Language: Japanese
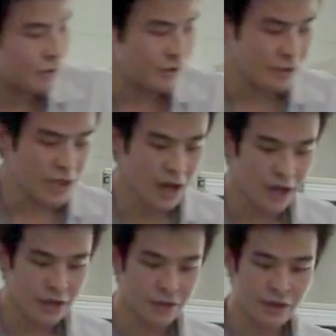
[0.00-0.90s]
ク
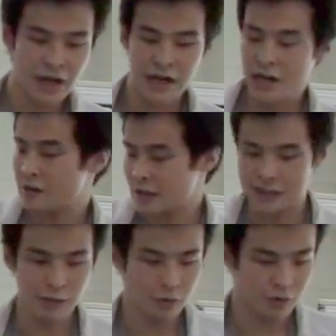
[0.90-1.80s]
や URL
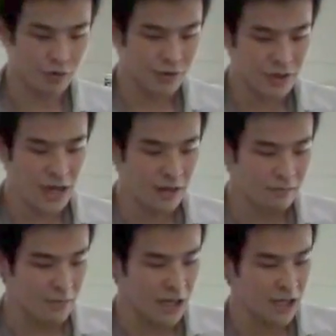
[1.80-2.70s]
が0個や、
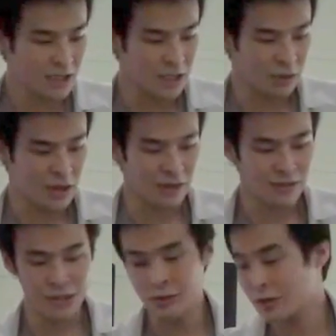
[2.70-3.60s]
まあ、感謝を
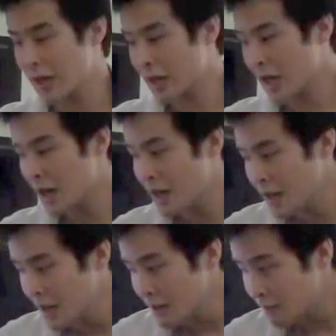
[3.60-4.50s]
表す表現が、
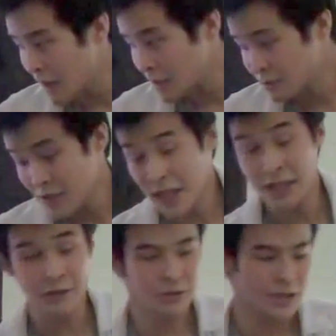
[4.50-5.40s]
まあ、蘇
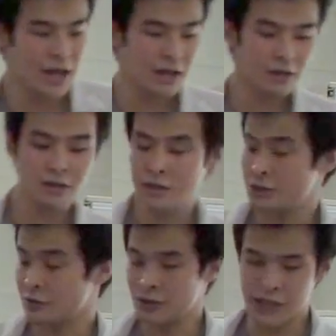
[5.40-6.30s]
生として
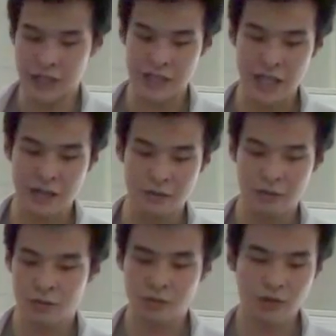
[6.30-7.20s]
強く効いている
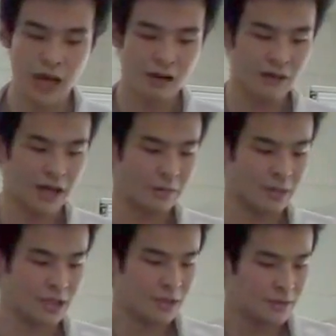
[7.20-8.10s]
ということが分かり
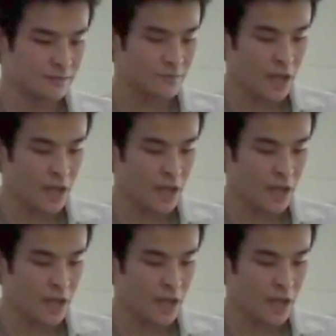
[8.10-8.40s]
ます。